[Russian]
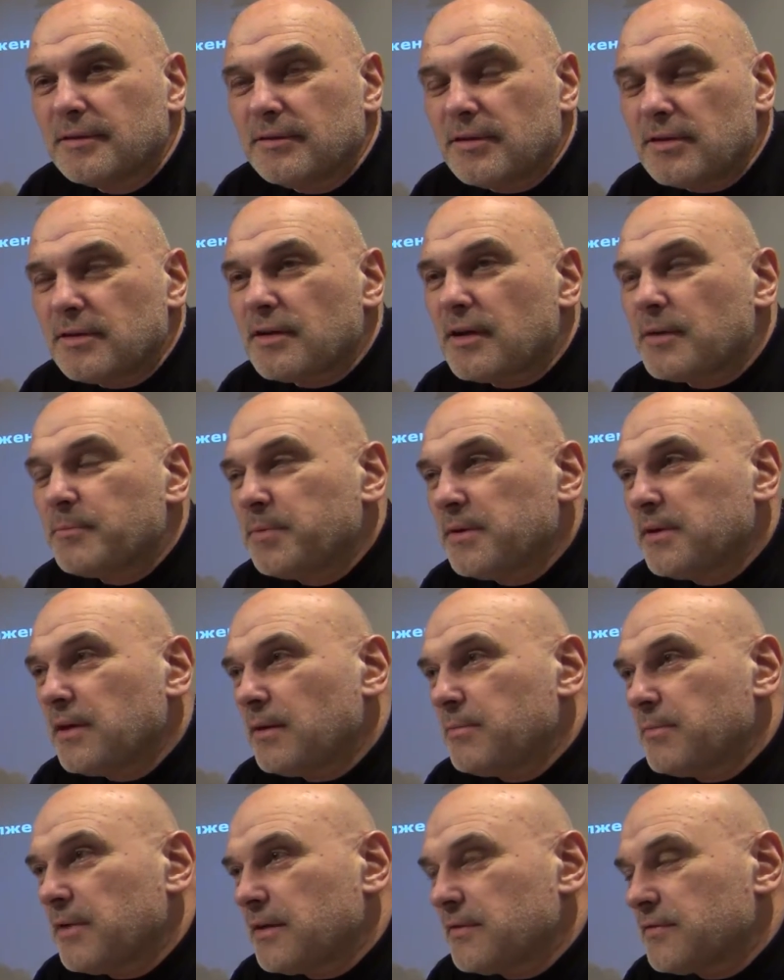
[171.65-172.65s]
знаете, как
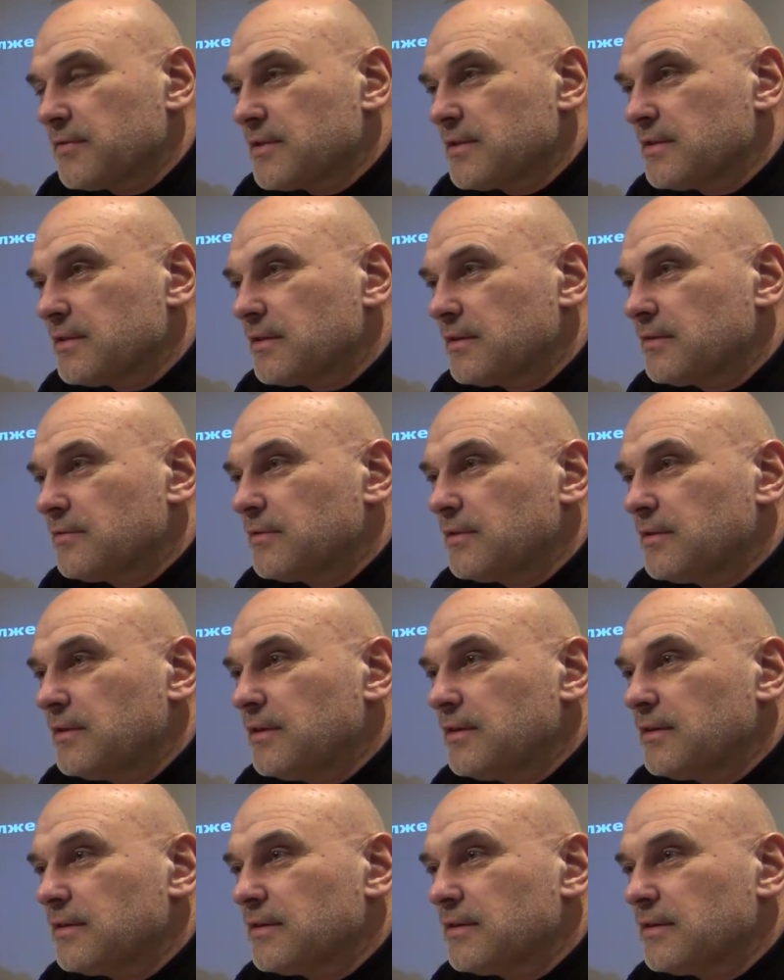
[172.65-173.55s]
панамарь в церкви, да,